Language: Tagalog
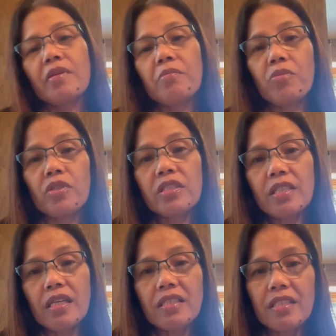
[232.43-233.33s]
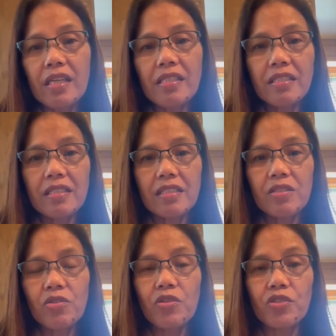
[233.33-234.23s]
More success
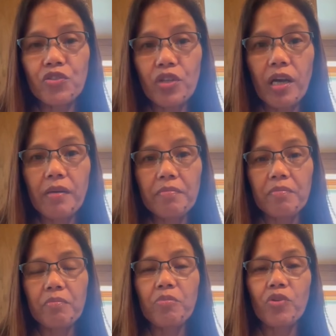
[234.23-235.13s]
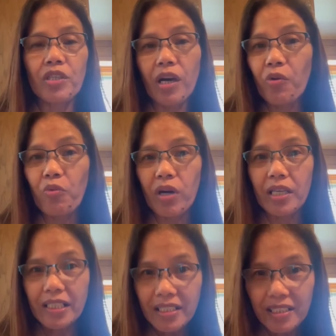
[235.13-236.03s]
to your job, more
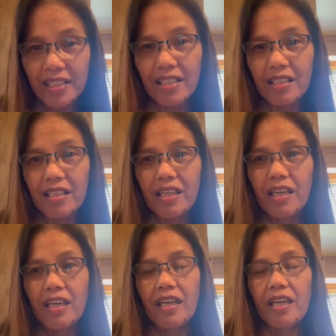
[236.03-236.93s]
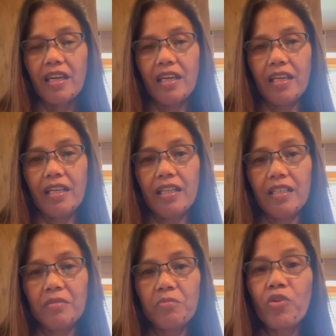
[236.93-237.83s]
awards,
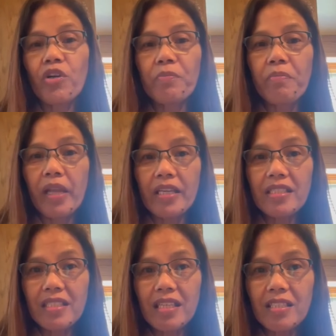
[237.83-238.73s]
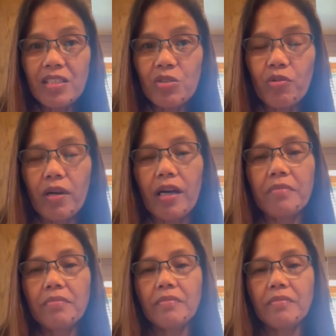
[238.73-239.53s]
and more blessings to come.